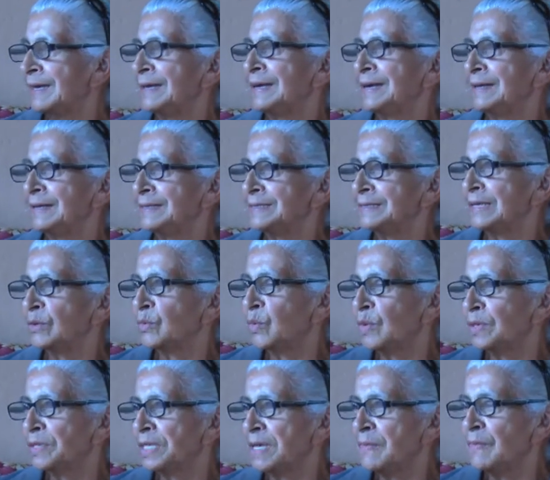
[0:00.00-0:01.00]
ese
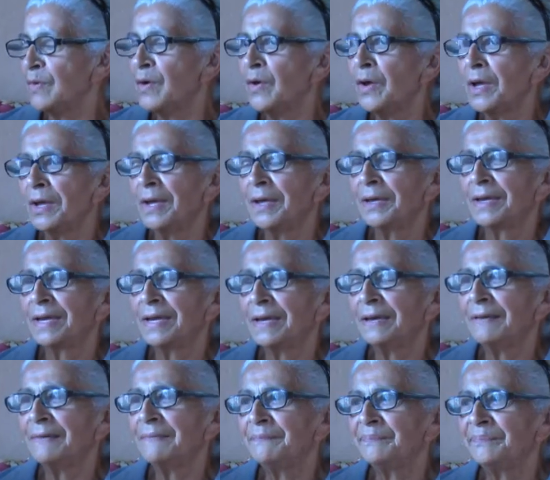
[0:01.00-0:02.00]
cultivo
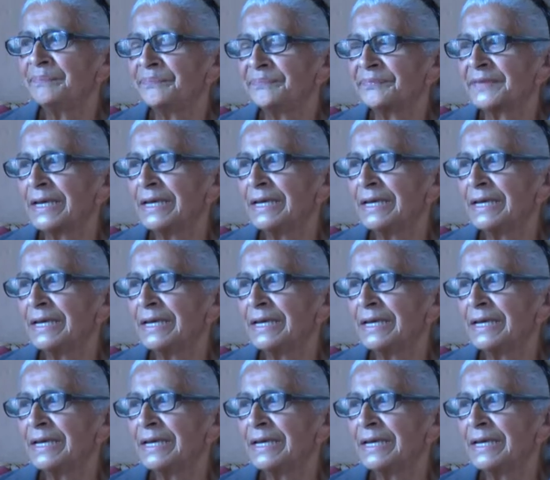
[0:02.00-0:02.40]
que mm,